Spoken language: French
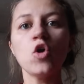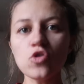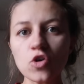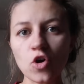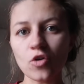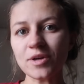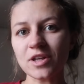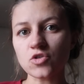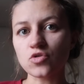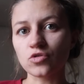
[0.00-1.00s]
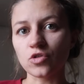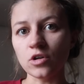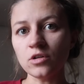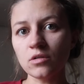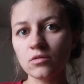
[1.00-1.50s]
le grand ménage
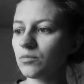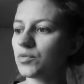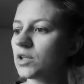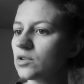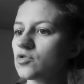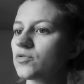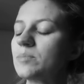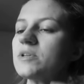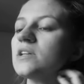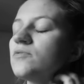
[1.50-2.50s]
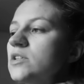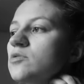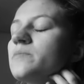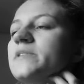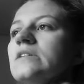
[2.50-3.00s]
d'automne. Peut-être que je vais appeler cette
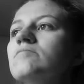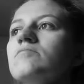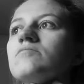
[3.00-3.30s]
vidéo comme ça.